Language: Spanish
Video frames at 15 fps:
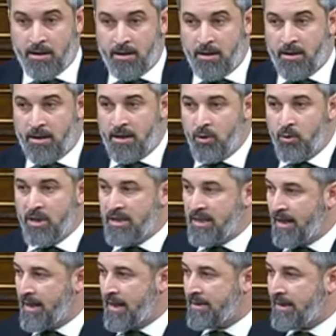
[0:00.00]
y el lunes
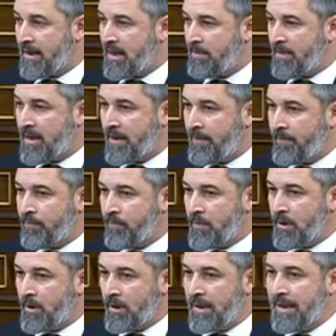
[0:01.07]
llegar a esta Cámara
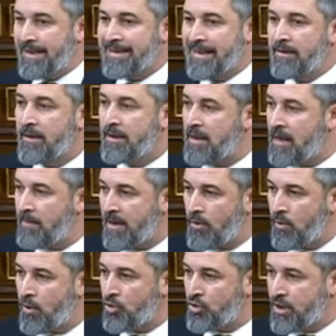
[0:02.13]
y tender la
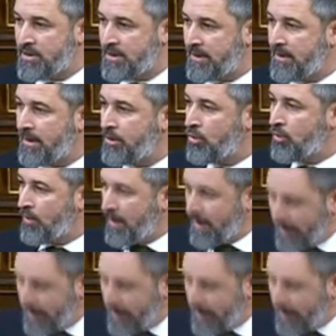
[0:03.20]
mano a los que están dando